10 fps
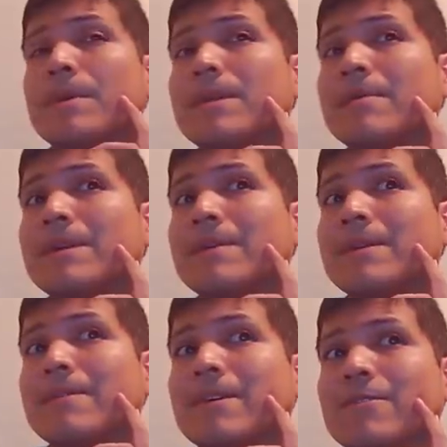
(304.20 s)
ya va, ya
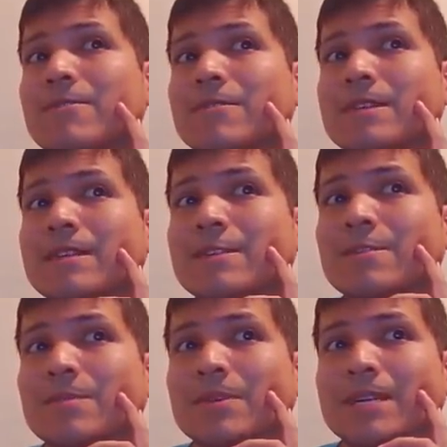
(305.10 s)
va, con
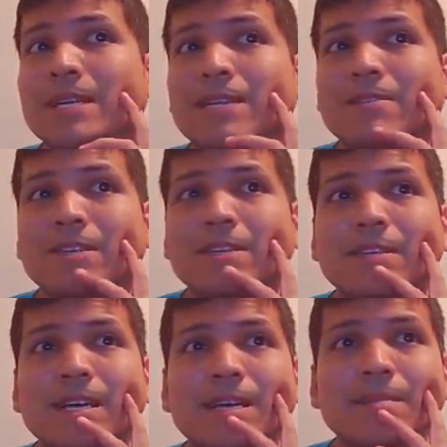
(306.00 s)
cuidadito porque no quiero
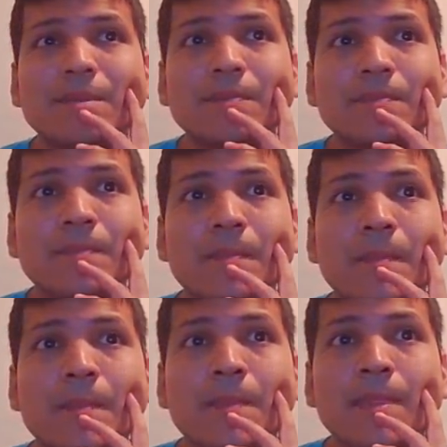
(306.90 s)
dejarme,
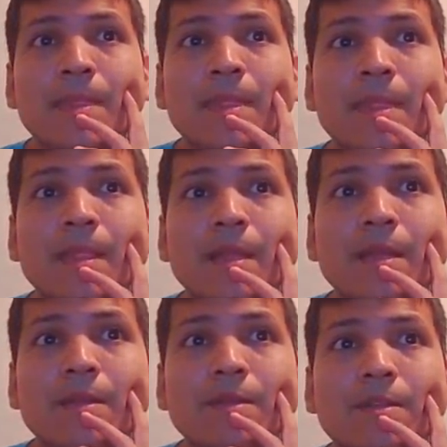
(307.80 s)

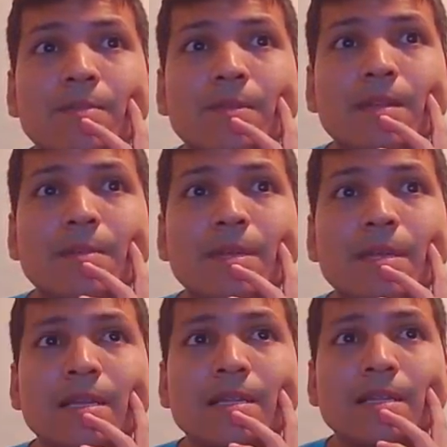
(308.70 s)
eh, no quiero
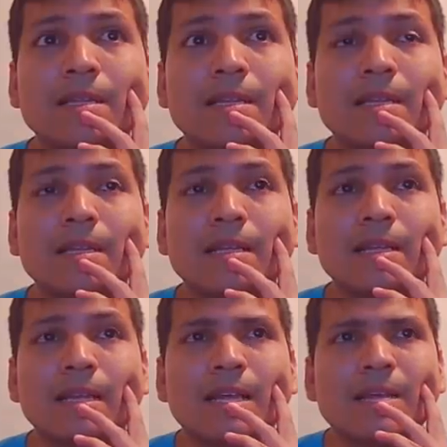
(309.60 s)
volarme este,
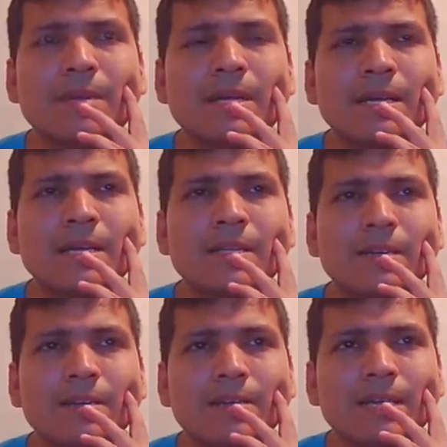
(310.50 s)
eh, la dama.
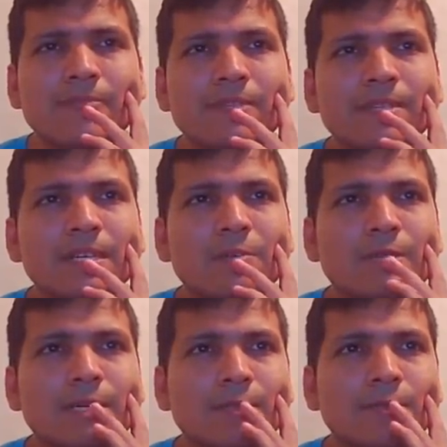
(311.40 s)
Yo creo que alfil
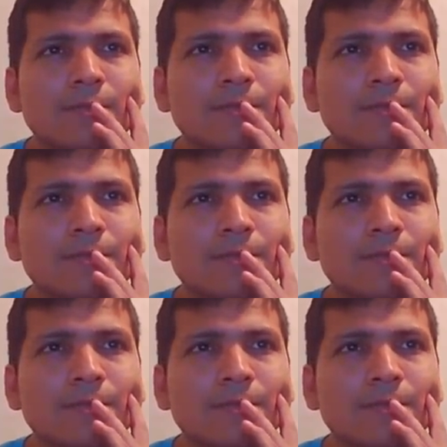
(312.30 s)
c4